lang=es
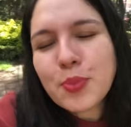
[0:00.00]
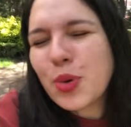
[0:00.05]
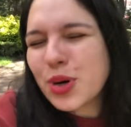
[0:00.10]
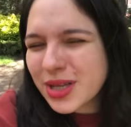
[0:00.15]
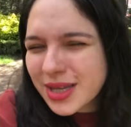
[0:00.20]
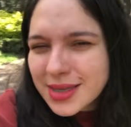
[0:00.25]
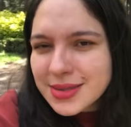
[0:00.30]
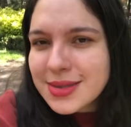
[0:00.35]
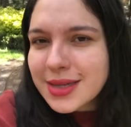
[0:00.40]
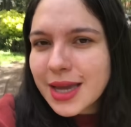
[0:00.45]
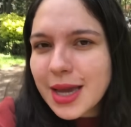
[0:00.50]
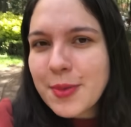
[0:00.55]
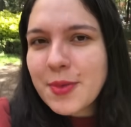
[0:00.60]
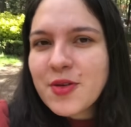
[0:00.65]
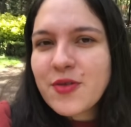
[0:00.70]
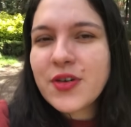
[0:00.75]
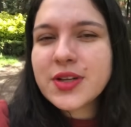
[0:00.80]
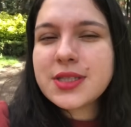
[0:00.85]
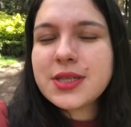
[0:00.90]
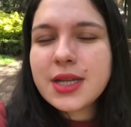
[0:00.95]
porque sé que me
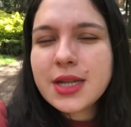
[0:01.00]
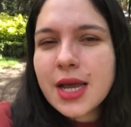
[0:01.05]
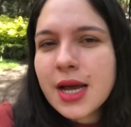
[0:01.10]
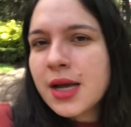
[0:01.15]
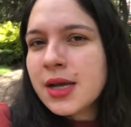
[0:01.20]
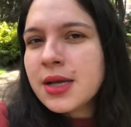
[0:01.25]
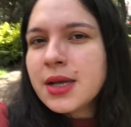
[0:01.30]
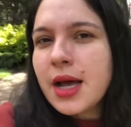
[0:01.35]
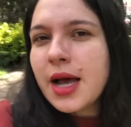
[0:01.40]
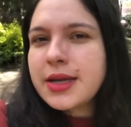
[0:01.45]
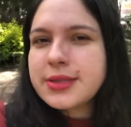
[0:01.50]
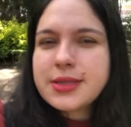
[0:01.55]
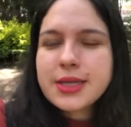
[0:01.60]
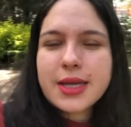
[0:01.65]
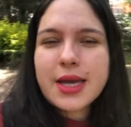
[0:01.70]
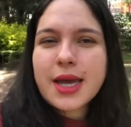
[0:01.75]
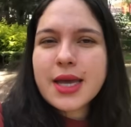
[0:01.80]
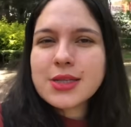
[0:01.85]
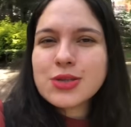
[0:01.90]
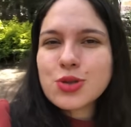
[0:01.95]
fascina, así
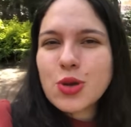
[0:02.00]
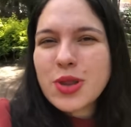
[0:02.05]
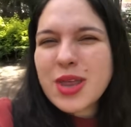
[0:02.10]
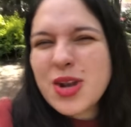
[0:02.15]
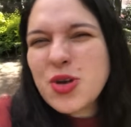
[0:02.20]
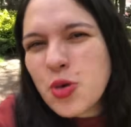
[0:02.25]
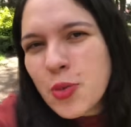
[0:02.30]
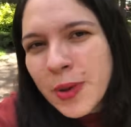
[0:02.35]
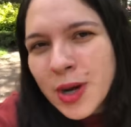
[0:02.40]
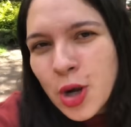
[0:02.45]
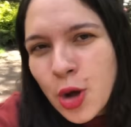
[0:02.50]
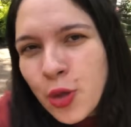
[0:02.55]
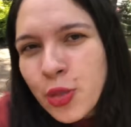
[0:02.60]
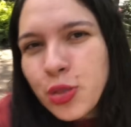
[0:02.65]
que eso de número